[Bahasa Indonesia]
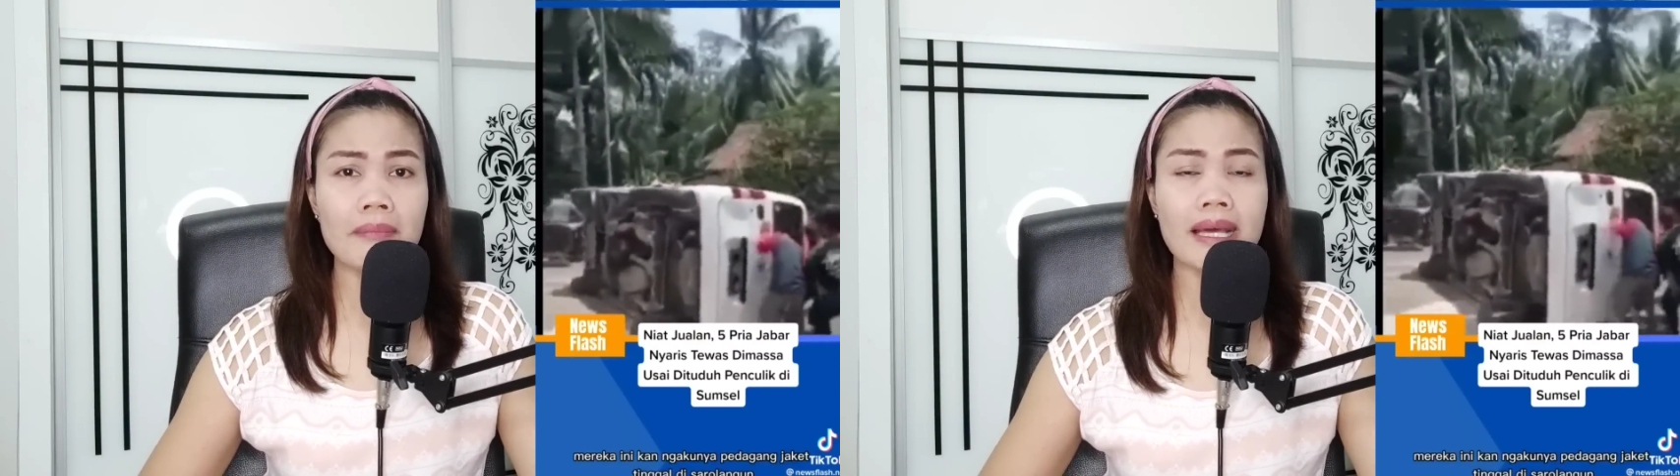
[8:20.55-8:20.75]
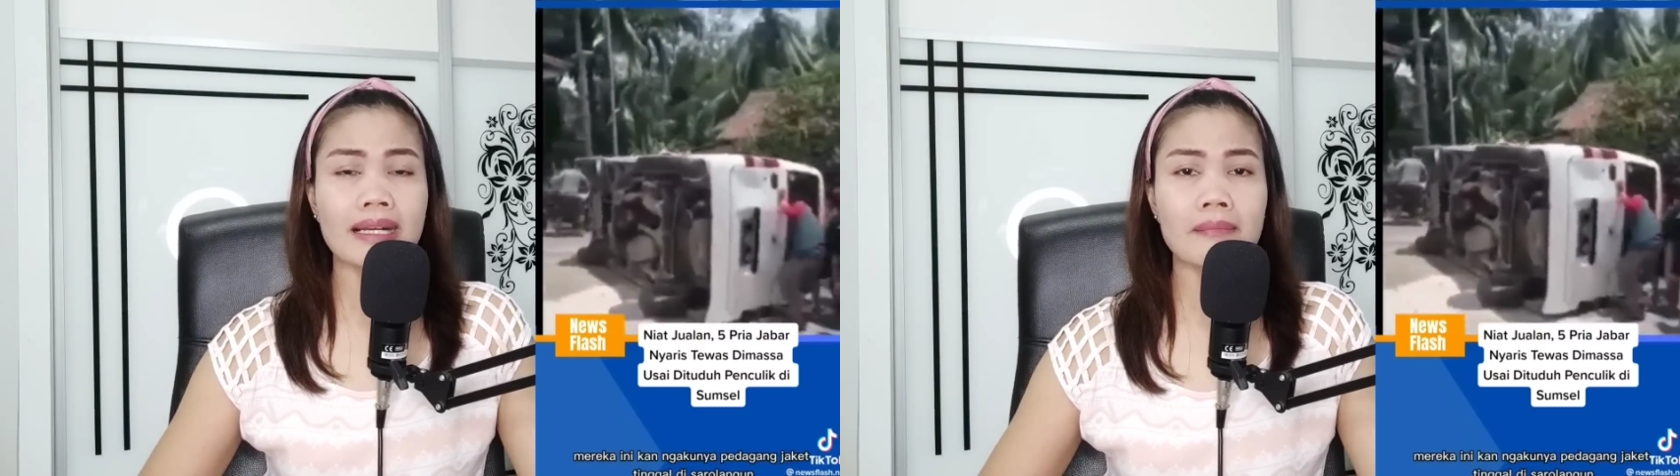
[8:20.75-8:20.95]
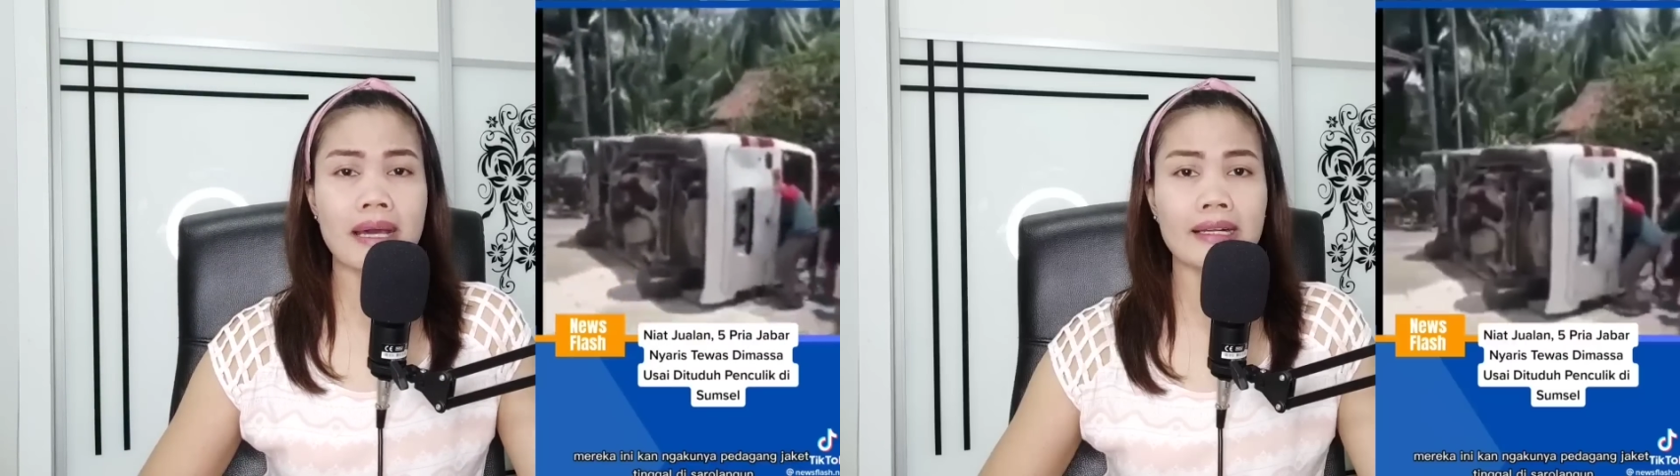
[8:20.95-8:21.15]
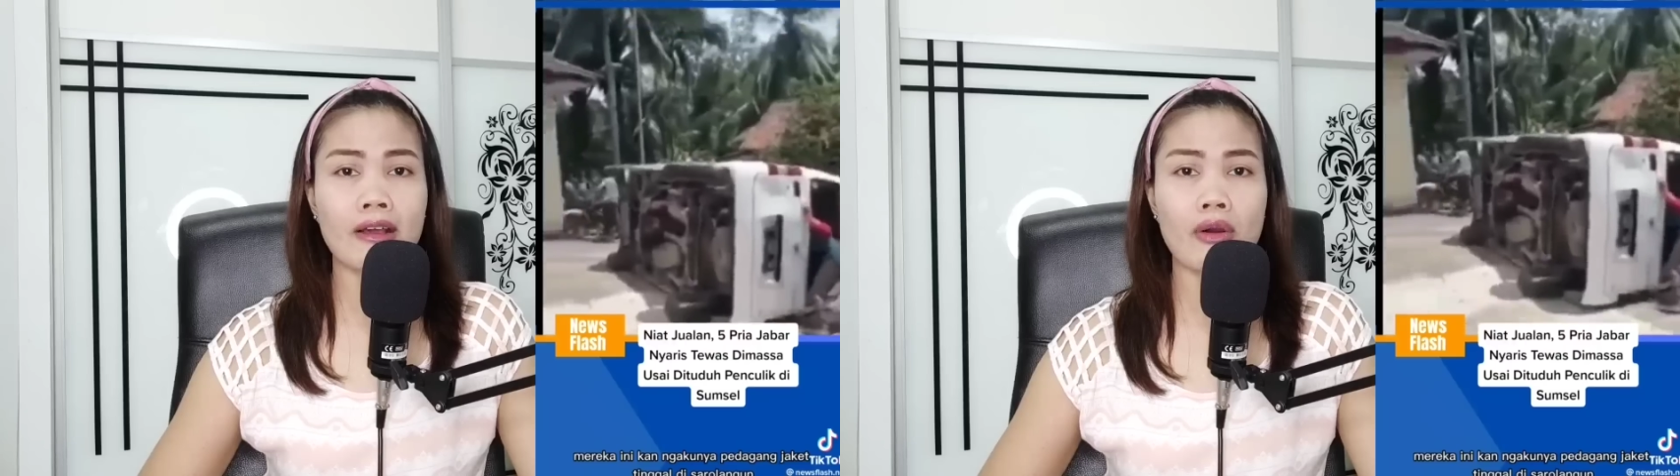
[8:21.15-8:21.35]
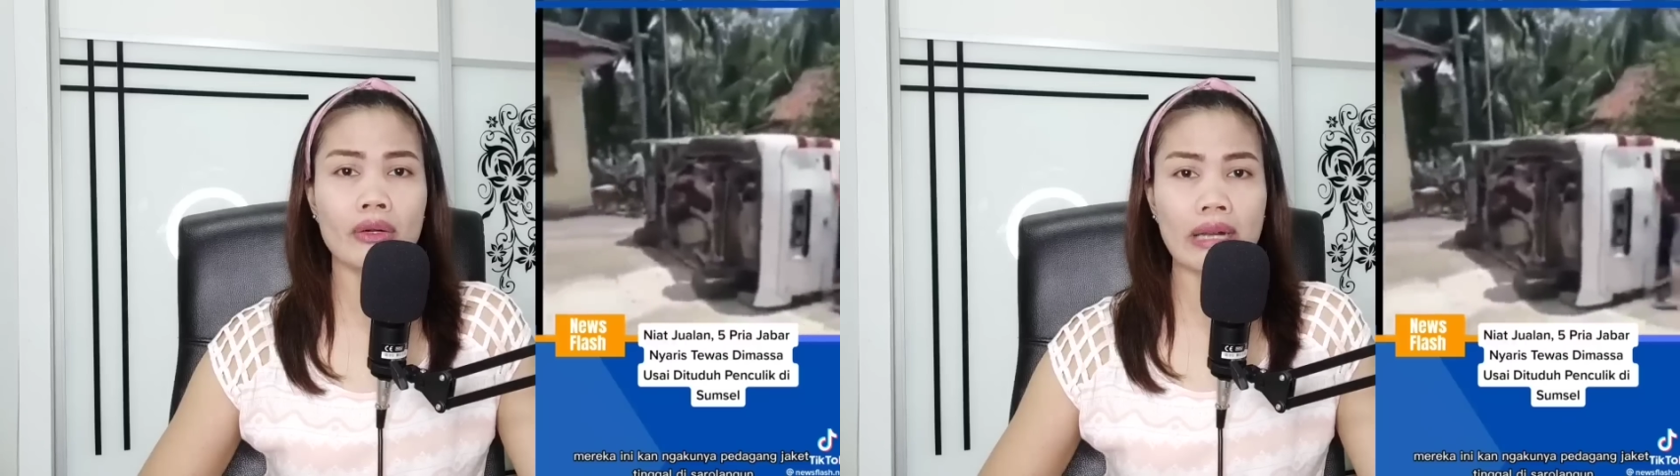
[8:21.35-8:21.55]

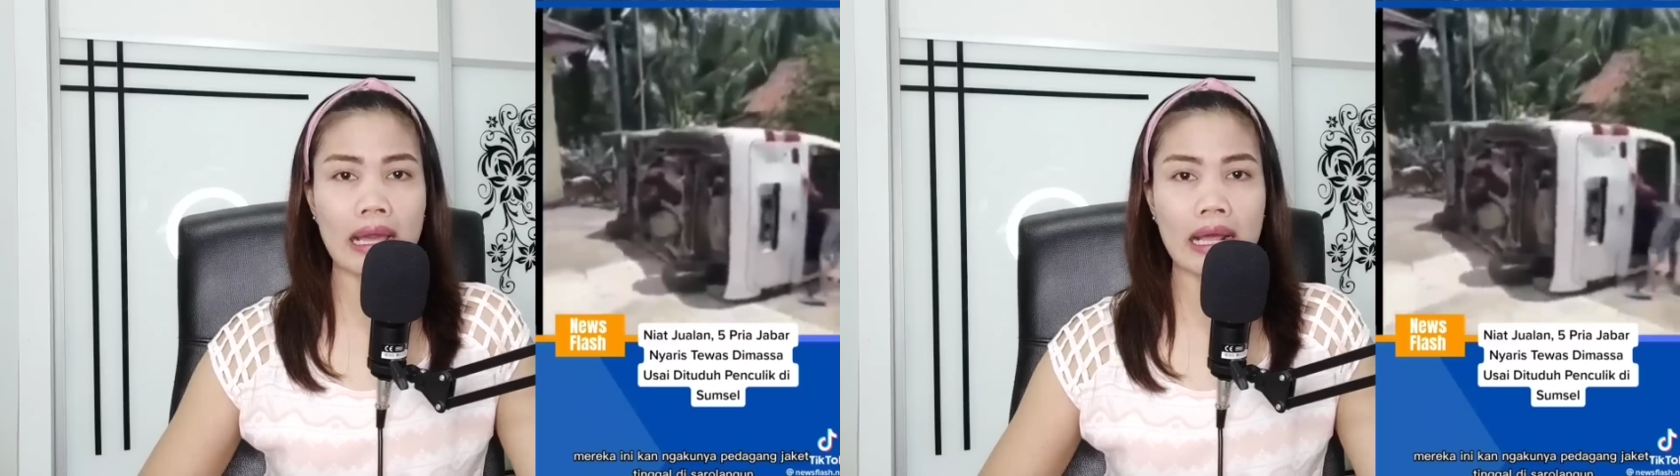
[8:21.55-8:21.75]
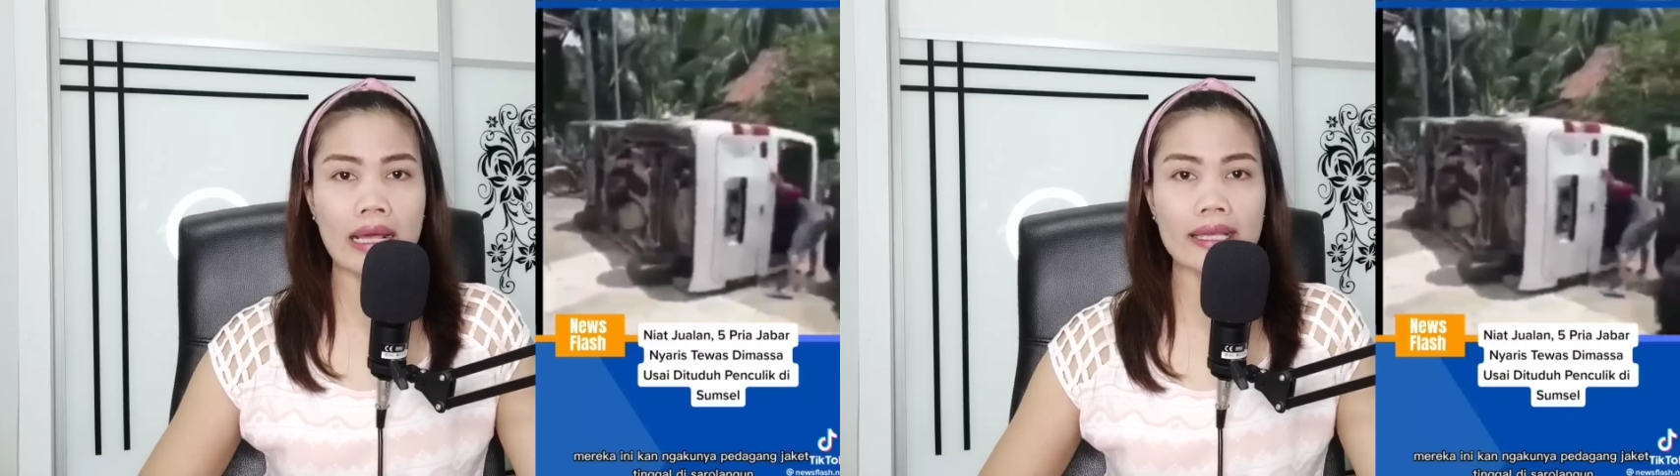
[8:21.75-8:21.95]
barang-barang orang